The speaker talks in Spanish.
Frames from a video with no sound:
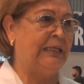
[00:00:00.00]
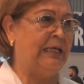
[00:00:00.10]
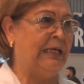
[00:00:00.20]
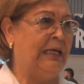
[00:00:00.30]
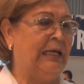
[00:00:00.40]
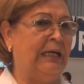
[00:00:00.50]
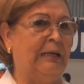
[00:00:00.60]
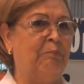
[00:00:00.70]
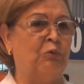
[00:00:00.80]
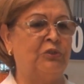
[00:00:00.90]

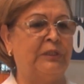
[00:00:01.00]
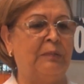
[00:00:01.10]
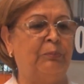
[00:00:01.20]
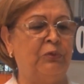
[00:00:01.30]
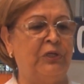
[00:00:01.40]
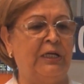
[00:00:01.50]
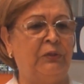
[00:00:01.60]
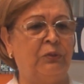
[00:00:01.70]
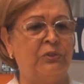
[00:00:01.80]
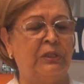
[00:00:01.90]
de mostrar
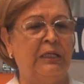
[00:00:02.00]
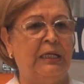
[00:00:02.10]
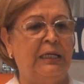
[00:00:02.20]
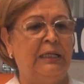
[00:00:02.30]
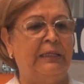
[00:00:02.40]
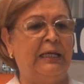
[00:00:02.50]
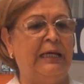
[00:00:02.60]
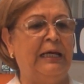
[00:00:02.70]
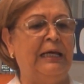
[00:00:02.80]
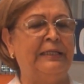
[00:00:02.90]
proyectos,
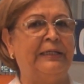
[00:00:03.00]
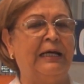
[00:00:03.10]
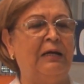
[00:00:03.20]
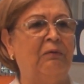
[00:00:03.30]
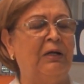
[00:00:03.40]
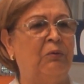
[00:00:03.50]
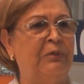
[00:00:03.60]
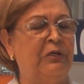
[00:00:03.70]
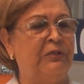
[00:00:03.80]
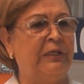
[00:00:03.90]
de entregarlos a
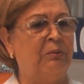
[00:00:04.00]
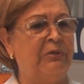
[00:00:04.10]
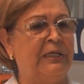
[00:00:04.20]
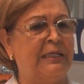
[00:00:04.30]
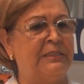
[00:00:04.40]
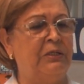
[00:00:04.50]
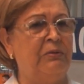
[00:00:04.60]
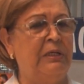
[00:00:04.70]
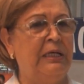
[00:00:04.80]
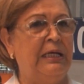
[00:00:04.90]
los medios de
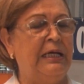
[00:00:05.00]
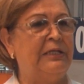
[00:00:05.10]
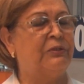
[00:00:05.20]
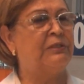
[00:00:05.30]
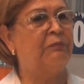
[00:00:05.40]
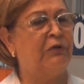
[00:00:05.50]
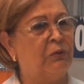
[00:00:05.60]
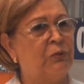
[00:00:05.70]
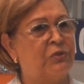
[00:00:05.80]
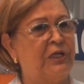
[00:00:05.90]
comunicación, esto se
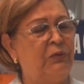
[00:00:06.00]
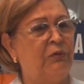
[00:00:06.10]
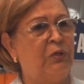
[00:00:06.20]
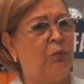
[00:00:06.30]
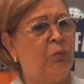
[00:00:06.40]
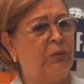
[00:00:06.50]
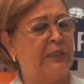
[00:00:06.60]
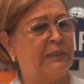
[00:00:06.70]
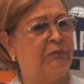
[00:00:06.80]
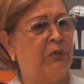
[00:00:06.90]
fue conociendo en
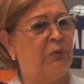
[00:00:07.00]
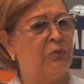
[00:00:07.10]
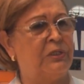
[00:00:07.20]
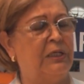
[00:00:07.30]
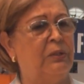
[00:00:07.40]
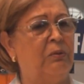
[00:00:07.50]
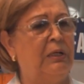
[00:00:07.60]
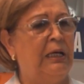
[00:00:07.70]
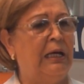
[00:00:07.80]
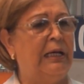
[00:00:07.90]
Cúcuta, se fue
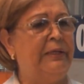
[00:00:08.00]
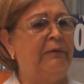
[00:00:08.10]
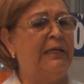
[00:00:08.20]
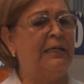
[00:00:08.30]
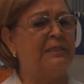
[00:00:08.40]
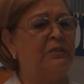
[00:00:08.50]
conociendo a nivel